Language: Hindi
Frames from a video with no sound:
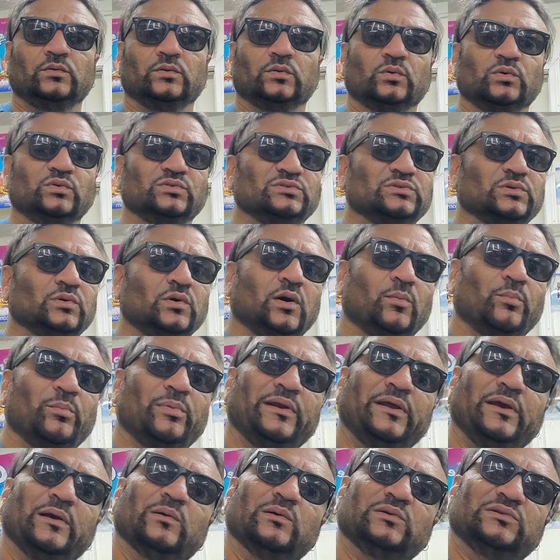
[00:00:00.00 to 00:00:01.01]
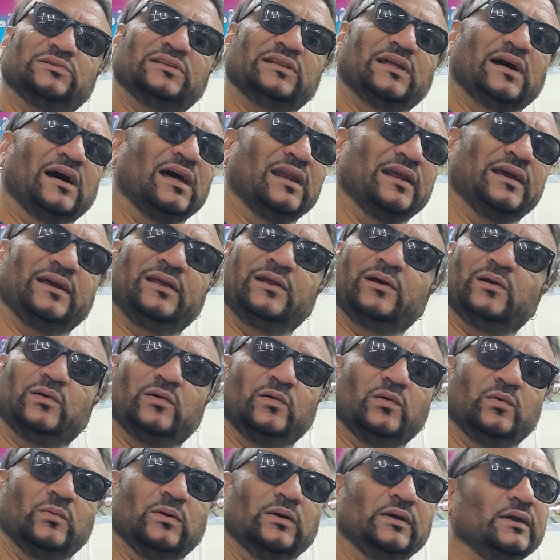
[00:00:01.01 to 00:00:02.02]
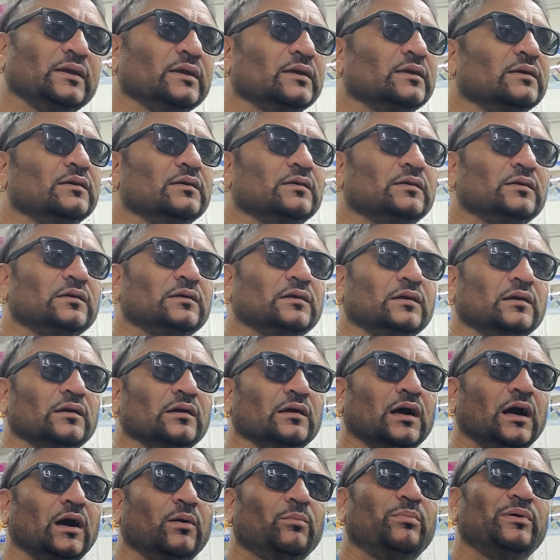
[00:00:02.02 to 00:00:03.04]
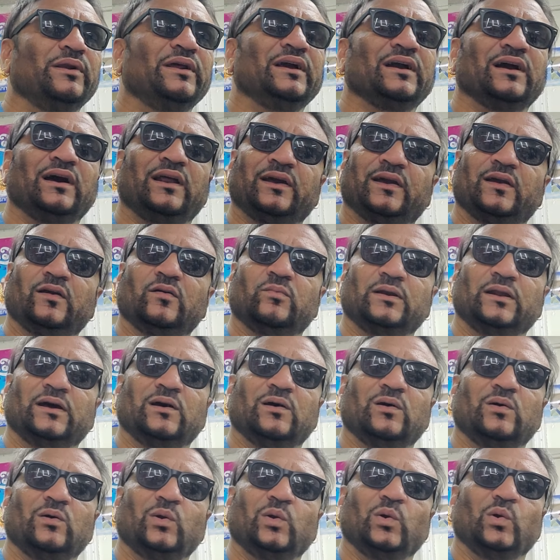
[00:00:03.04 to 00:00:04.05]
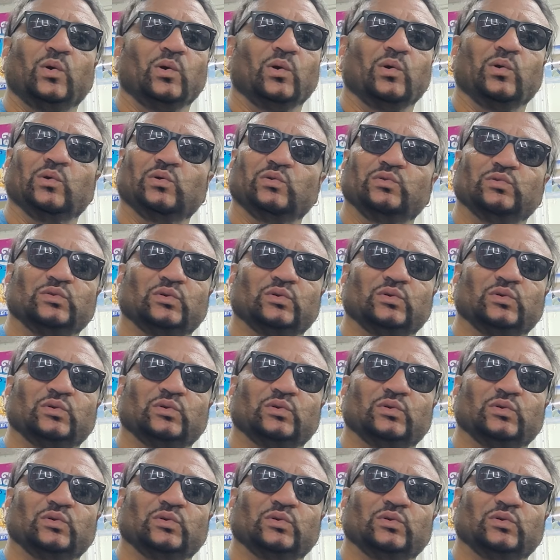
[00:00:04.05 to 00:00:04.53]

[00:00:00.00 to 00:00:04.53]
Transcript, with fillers: तो उसको अपने को सुधार के रखो भाई अपने घर के बनाओ लोगों को